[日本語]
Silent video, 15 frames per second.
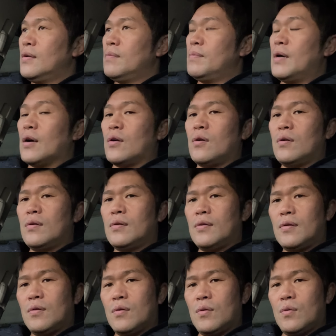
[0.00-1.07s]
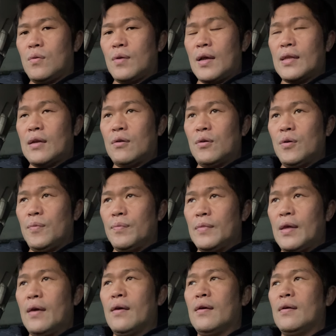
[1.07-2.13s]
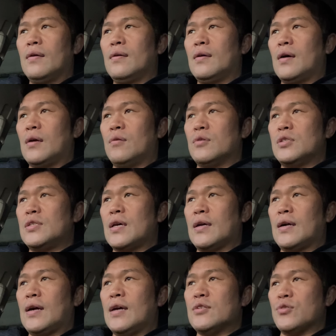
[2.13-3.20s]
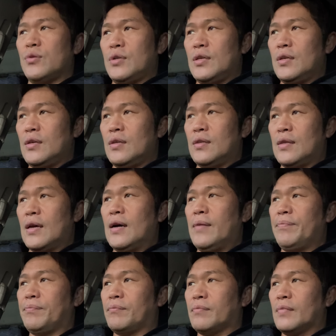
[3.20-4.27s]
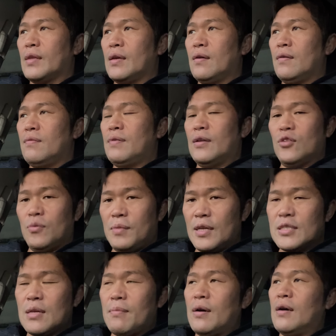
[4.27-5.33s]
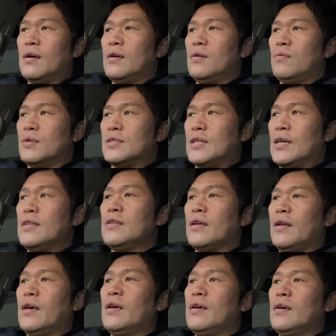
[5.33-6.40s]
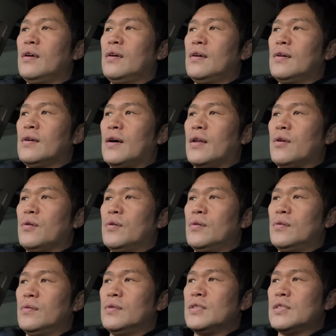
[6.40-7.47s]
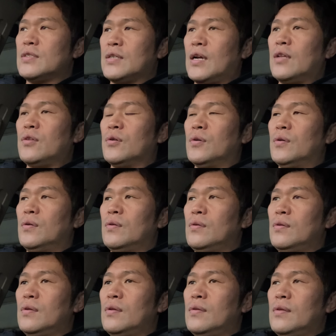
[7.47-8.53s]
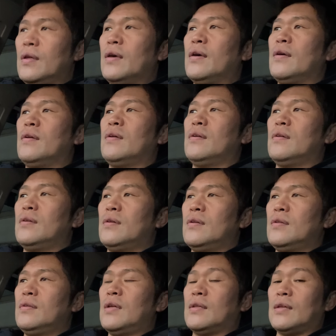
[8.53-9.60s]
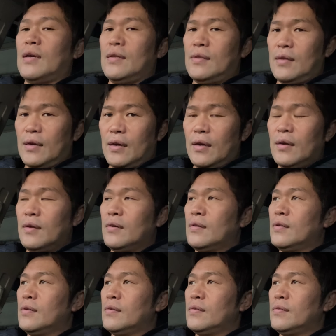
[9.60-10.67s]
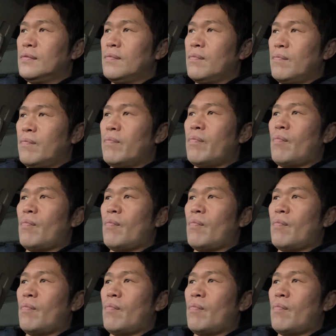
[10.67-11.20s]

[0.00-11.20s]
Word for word: まあ、この間のね、あの、試合会場に行ったファンの皆様、まあ、全員でね、彼をしっかりとね、称えて、うん、